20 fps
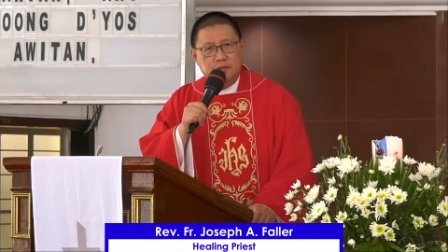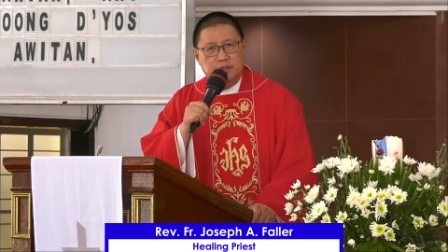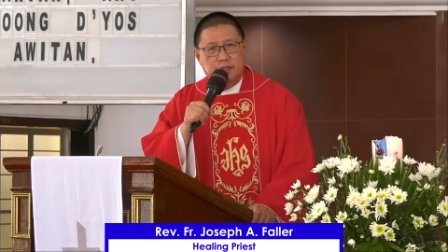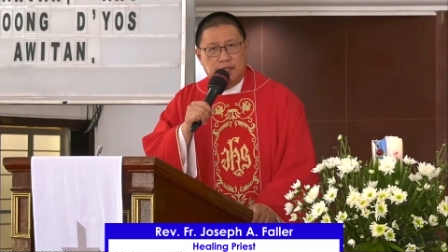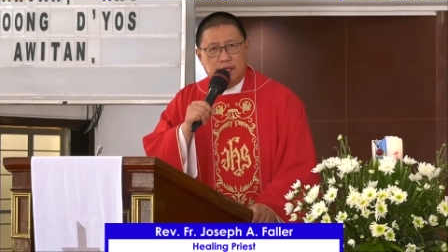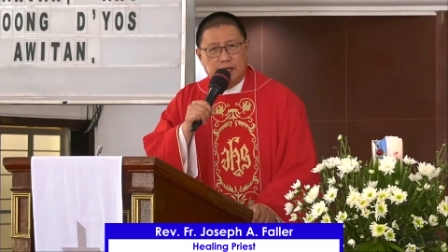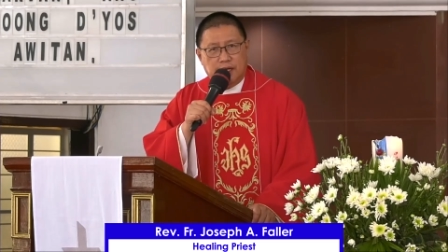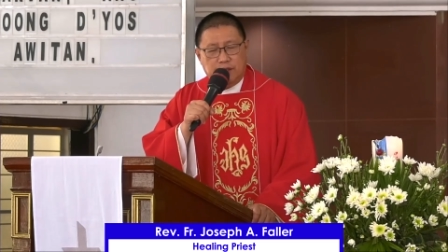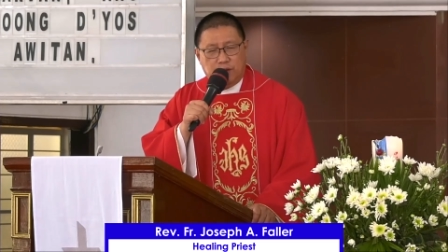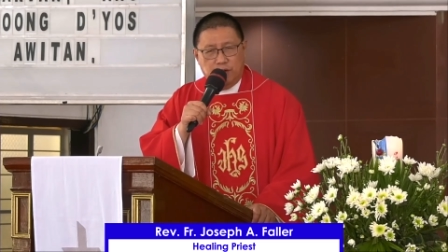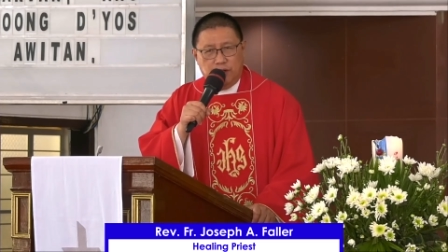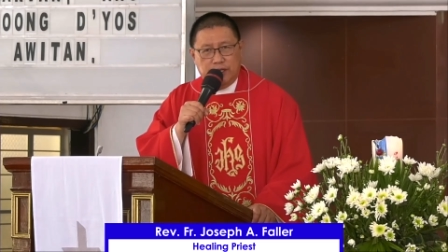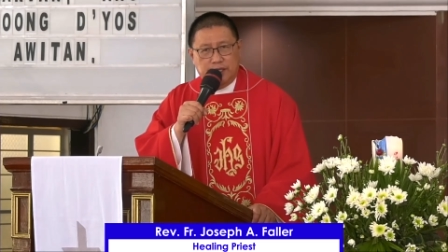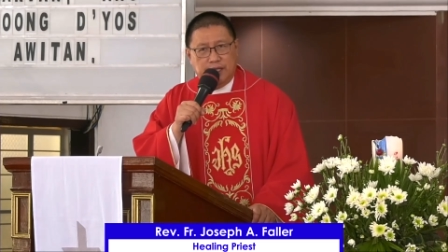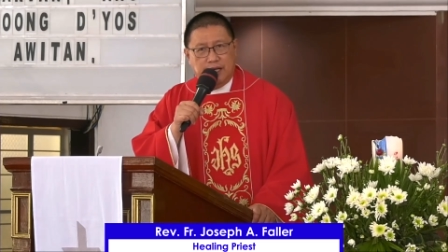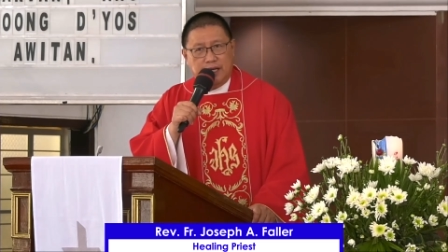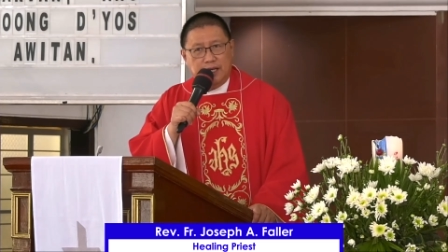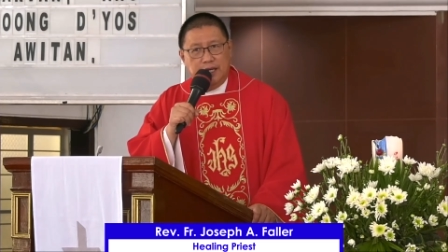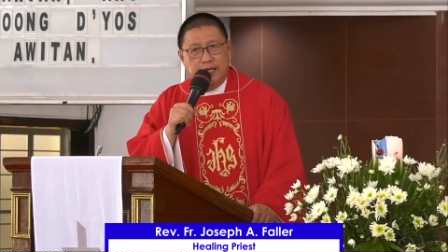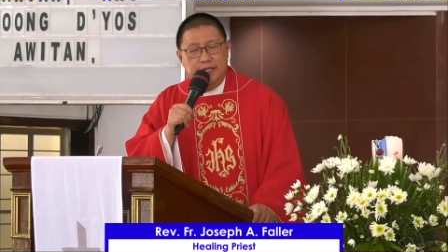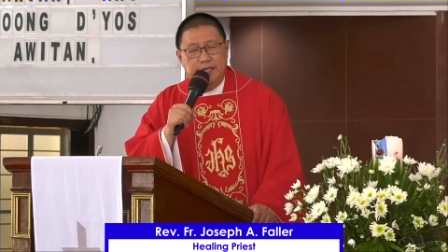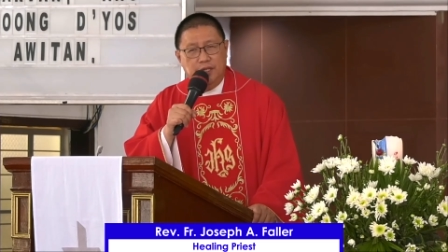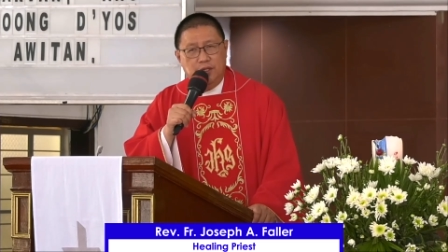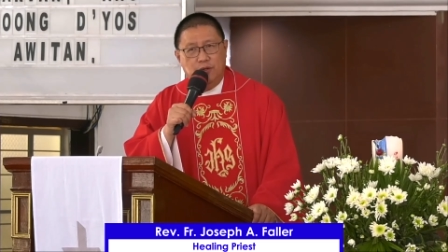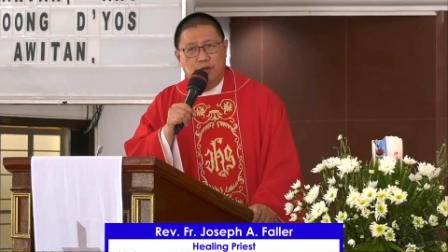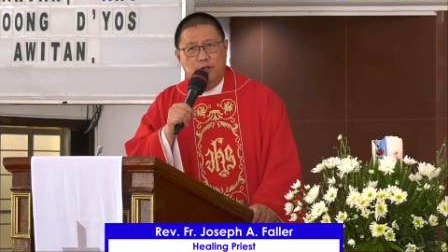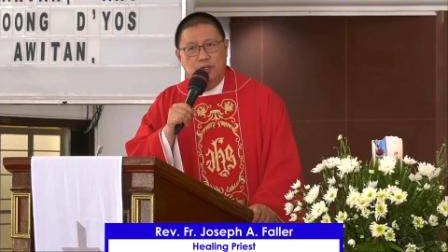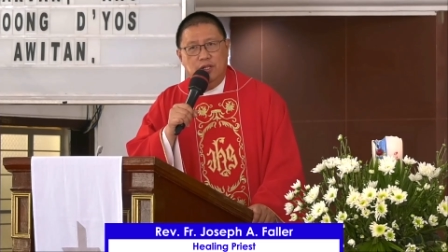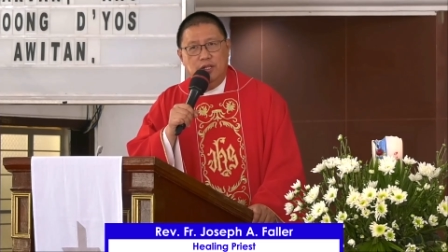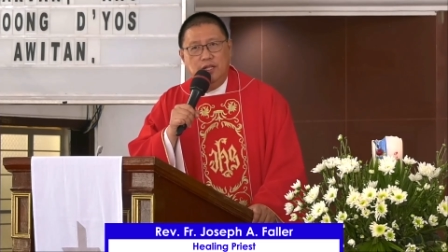katulad ng
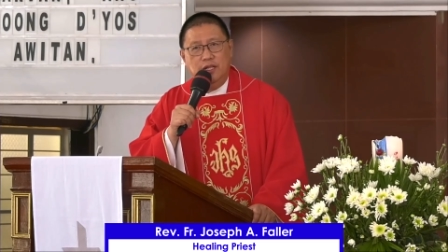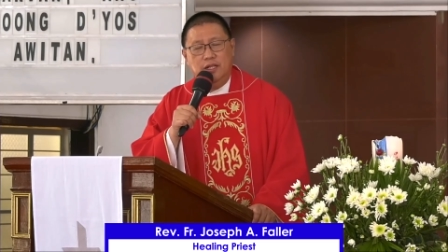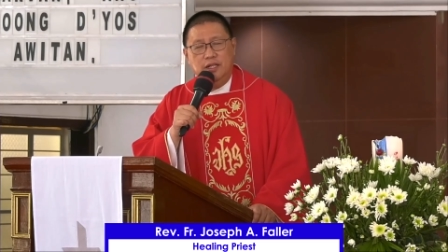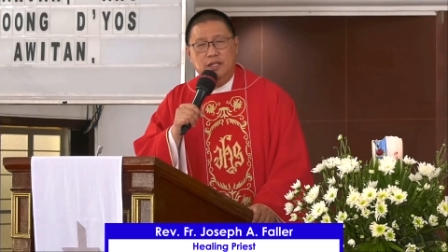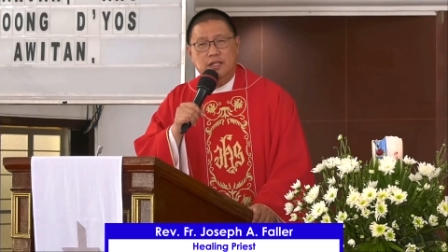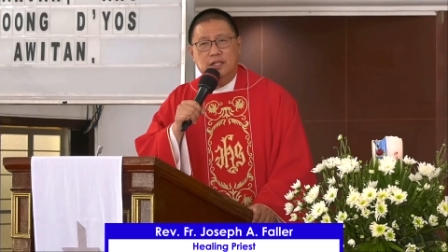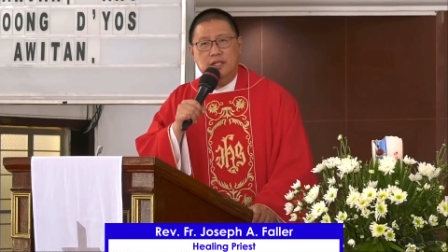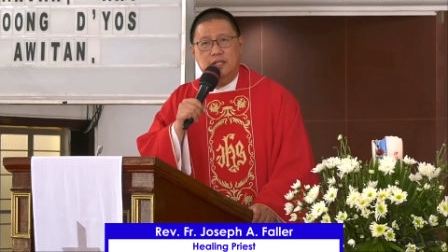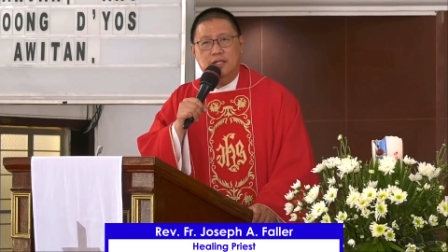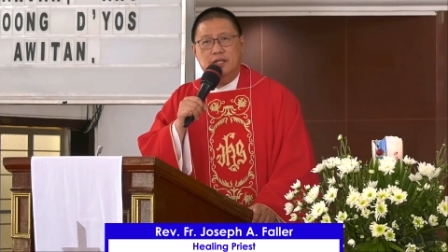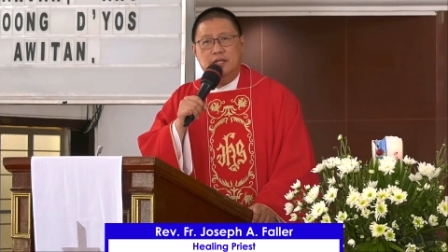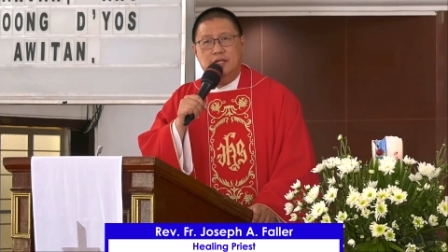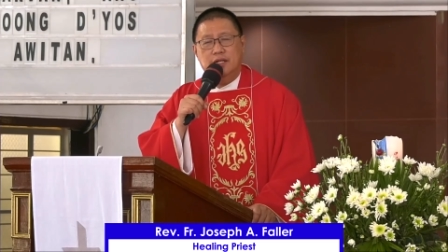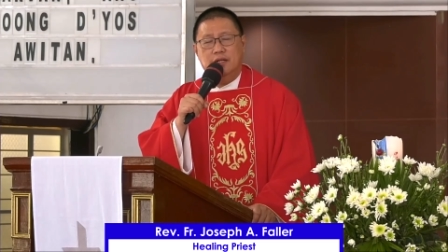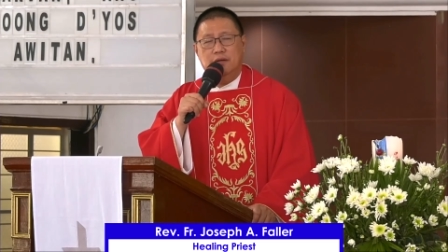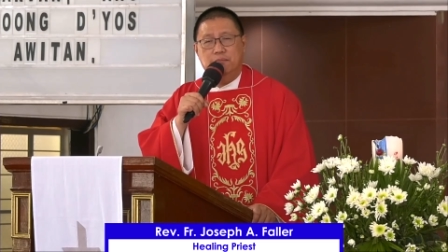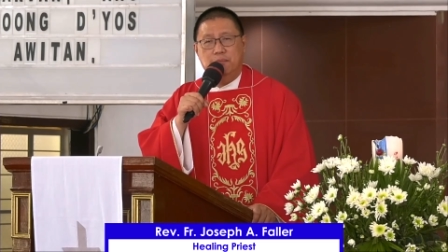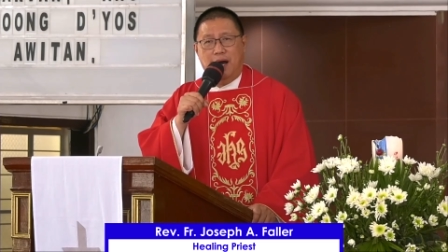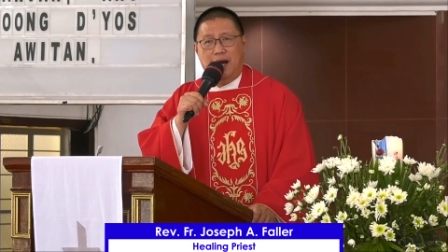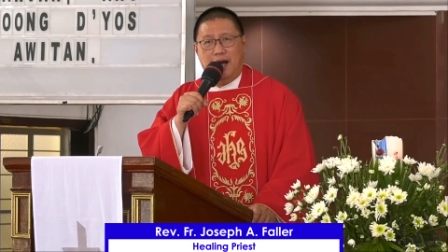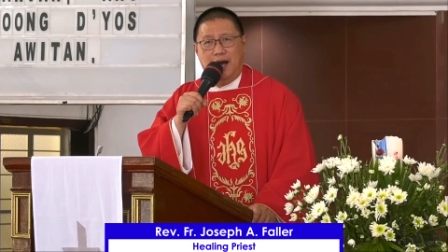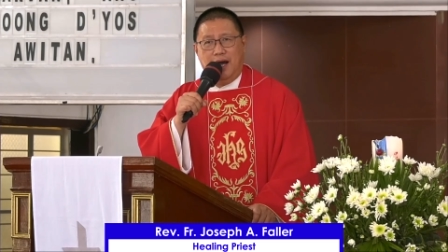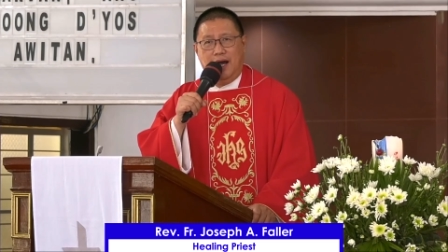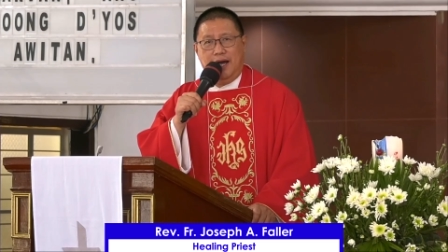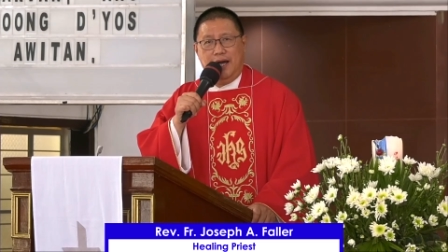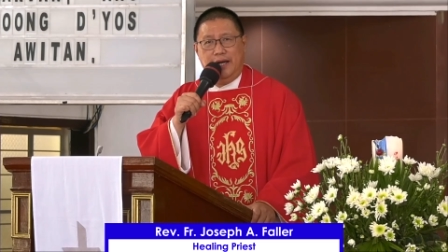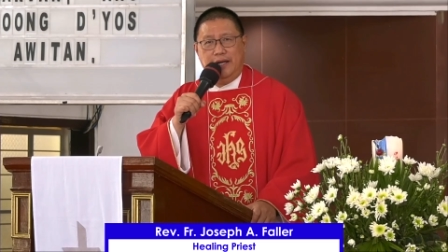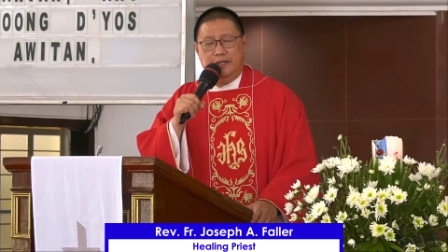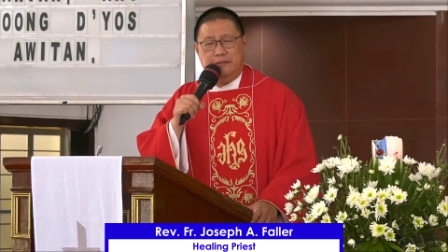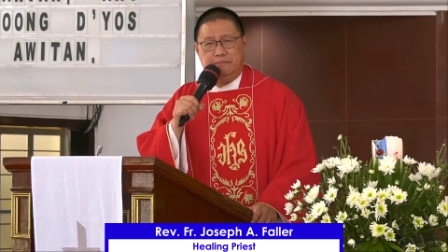lindol,
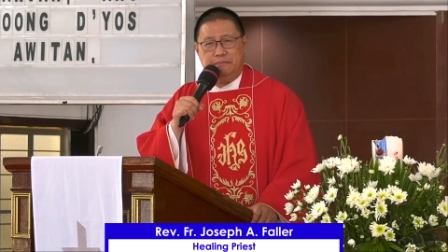baha,